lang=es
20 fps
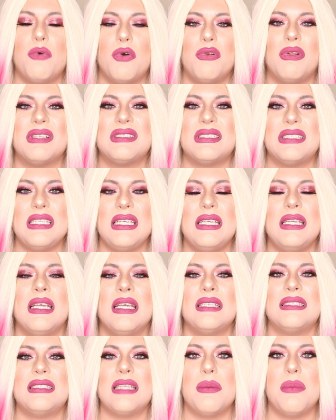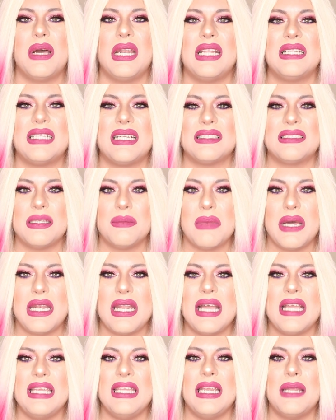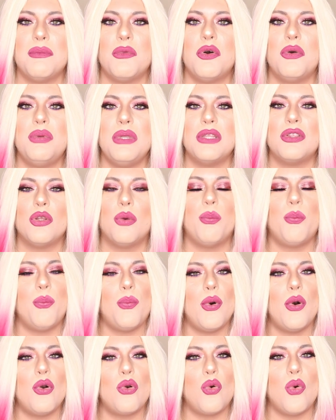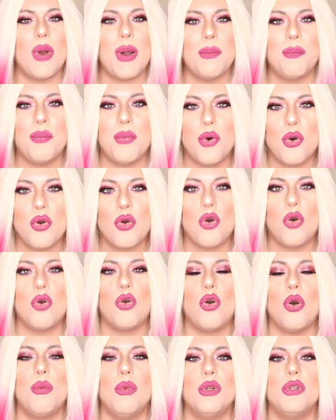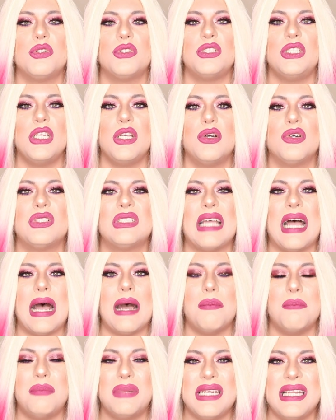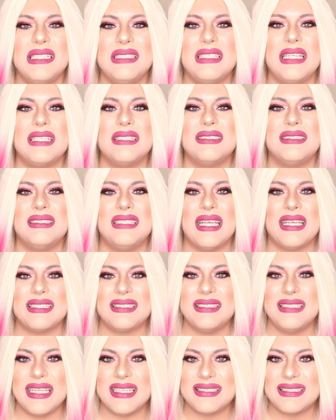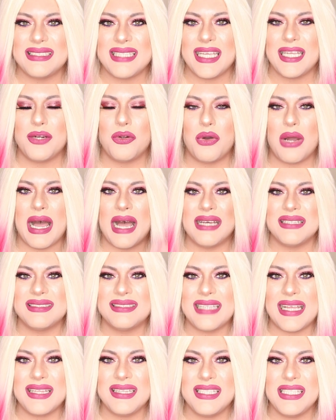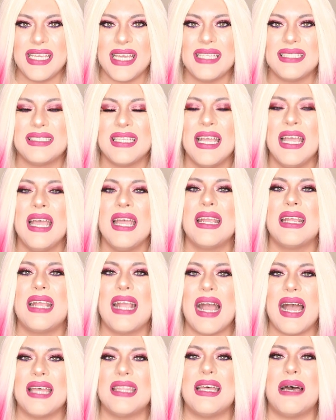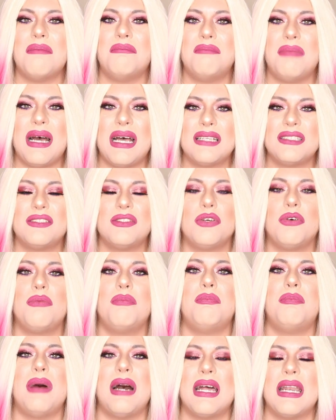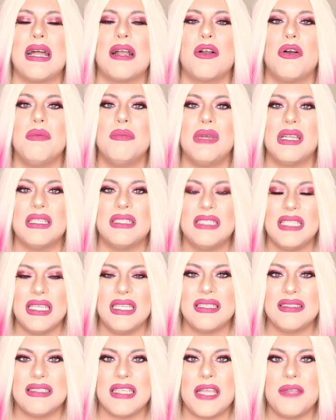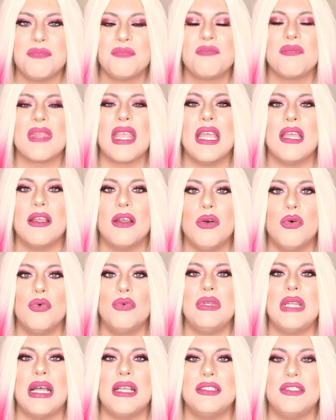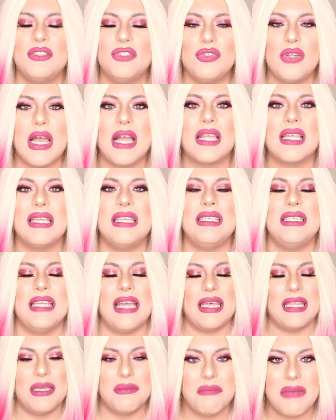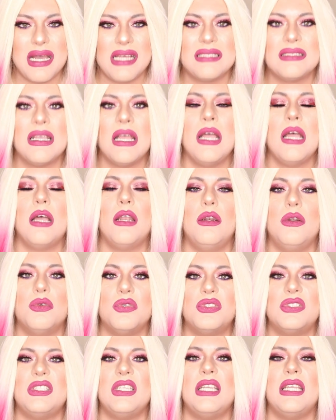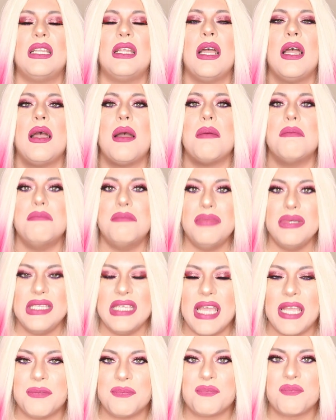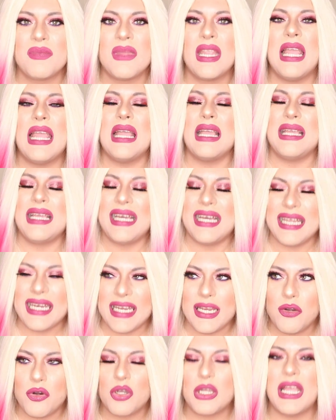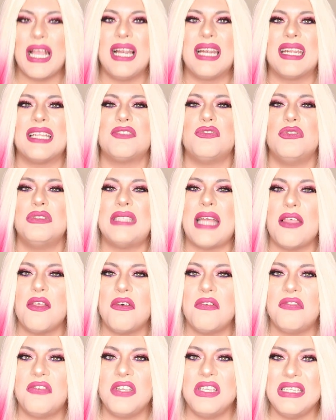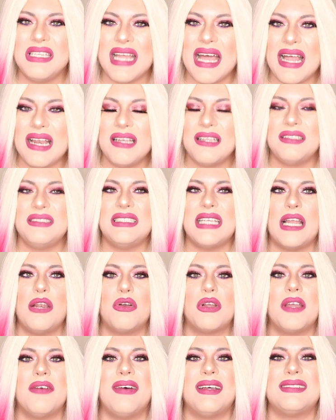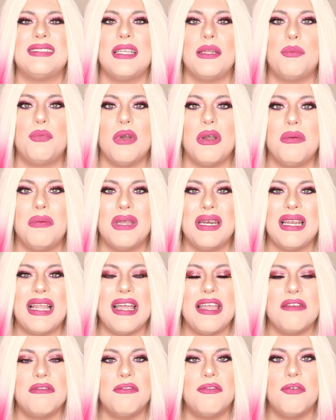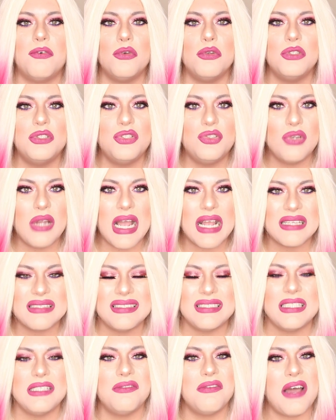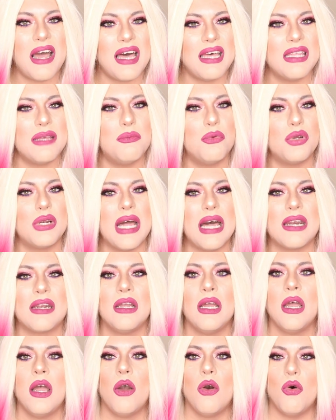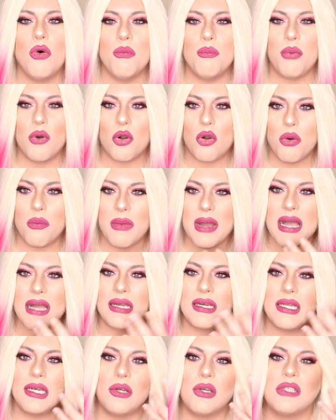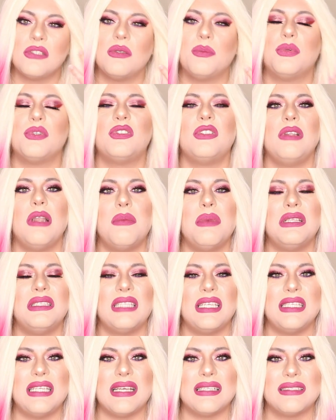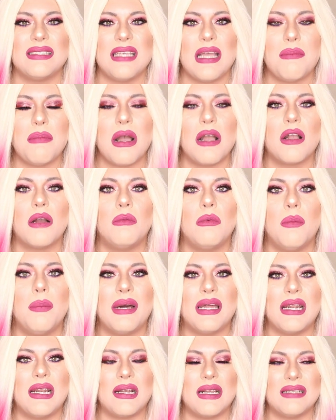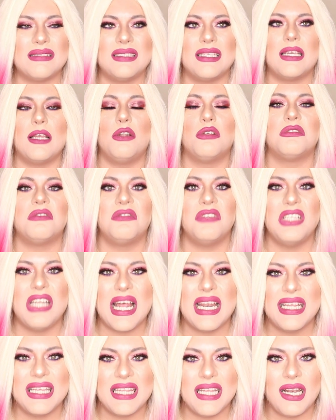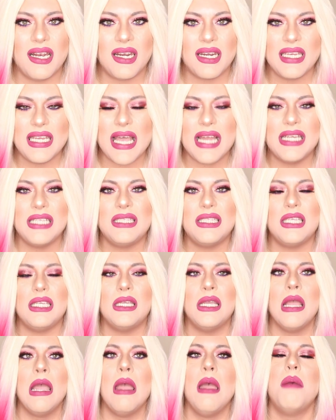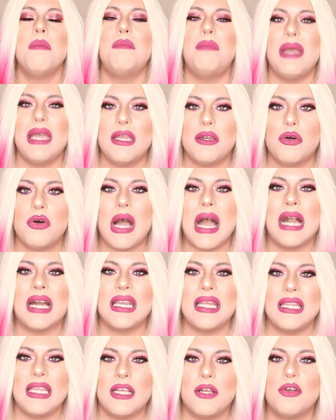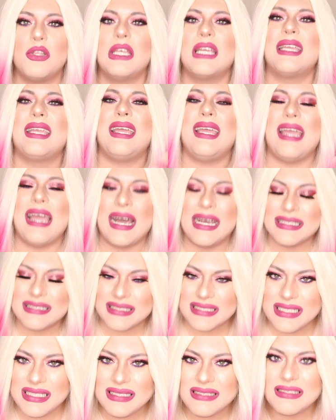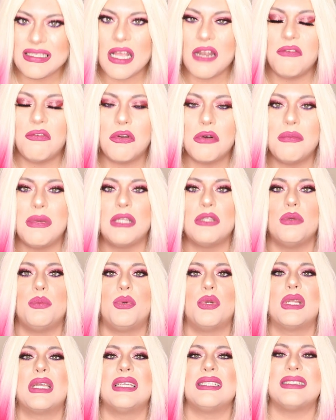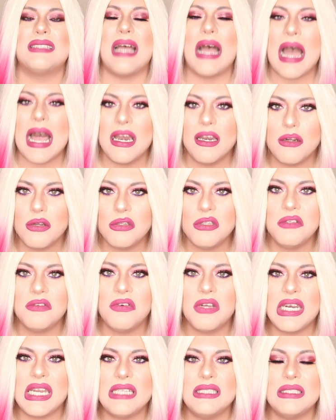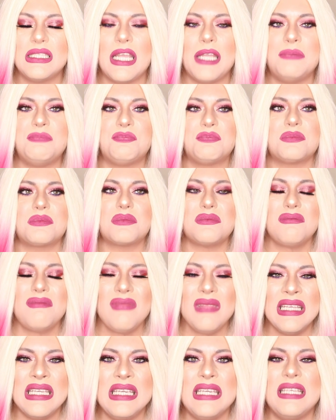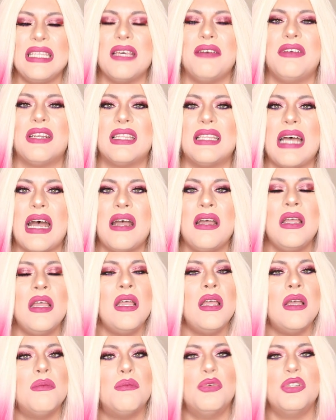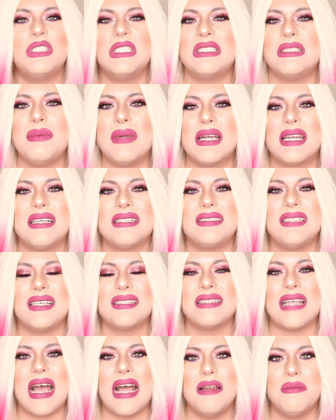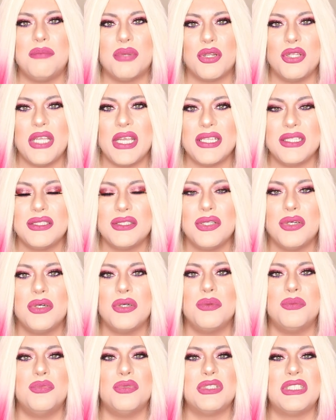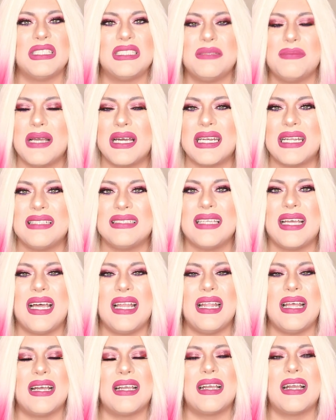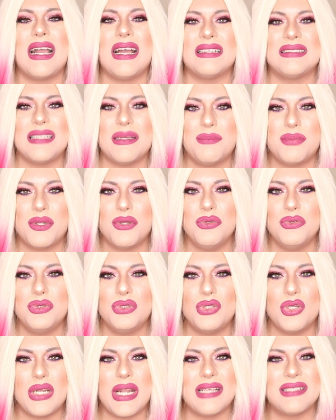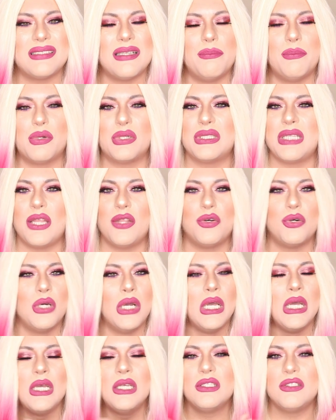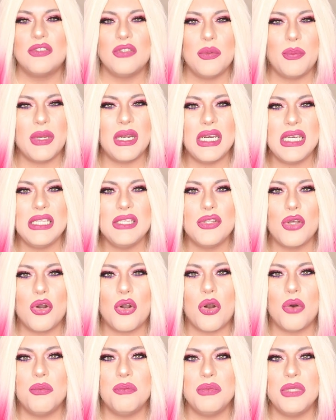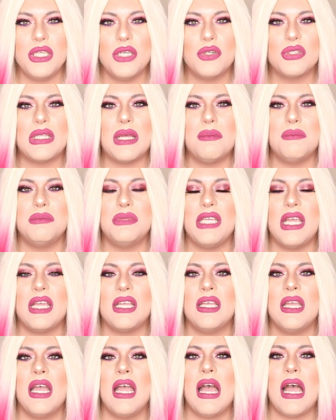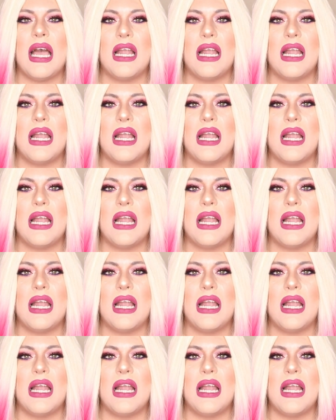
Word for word: bueno, así semana tras semana iremos viendo poco a poco cómo los chicos aprenden desde 0 hasta 10 cada paso para convertirse en una drag y además lucir bien creo que el resultado final ya lo que va a ser pues verlas en full drag si va a demorar un poco más, creo que eso posiblemente ya sea más como para casi que los finales del reality, pero agradezco de que así sea el formato porque es algo diferente y de verdad Muchísimas gracias al proyecto, muchísimas gracias a la casa productora, se han portado súper lindos conmigo también.